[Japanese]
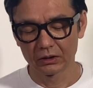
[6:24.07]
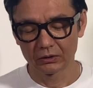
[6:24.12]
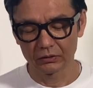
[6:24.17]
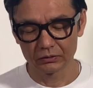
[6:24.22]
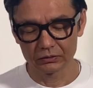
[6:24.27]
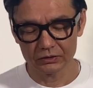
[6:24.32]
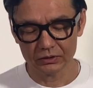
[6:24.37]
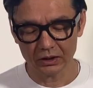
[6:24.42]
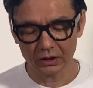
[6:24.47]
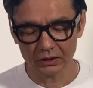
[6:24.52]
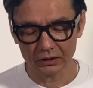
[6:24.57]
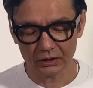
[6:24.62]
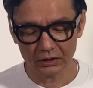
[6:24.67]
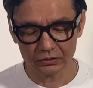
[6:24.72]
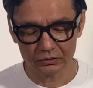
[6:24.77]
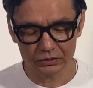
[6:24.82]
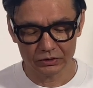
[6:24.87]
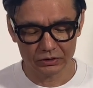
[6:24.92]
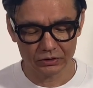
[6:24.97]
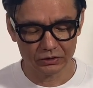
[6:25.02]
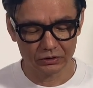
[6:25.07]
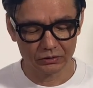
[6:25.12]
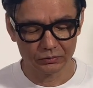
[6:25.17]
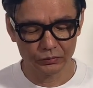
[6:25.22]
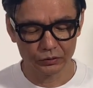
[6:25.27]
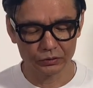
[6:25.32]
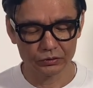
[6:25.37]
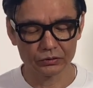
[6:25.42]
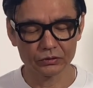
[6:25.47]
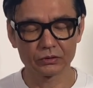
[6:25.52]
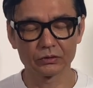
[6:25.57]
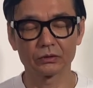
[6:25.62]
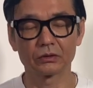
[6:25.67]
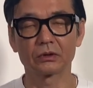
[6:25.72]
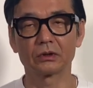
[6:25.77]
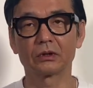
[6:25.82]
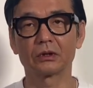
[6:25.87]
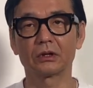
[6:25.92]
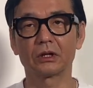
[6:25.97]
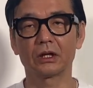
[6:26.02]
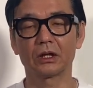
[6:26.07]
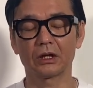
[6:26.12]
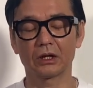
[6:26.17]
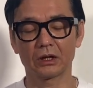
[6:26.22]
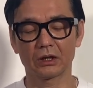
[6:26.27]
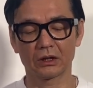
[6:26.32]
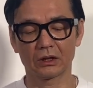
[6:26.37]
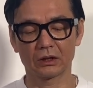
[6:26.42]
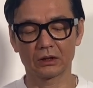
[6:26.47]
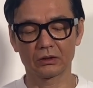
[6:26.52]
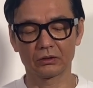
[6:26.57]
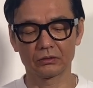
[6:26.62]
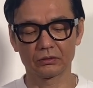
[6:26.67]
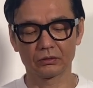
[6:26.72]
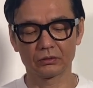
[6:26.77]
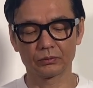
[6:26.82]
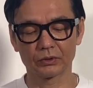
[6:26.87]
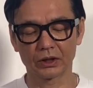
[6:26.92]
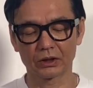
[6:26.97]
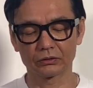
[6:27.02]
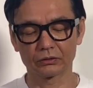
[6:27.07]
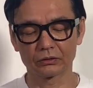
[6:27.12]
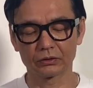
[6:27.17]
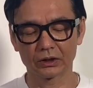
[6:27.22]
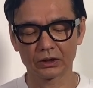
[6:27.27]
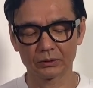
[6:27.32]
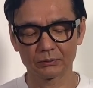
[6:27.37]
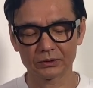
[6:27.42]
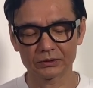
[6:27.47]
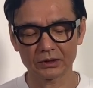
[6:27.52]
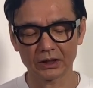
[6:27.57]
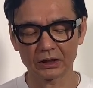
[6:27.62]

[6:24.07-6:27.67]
を使った靴も作ってーブランドになります。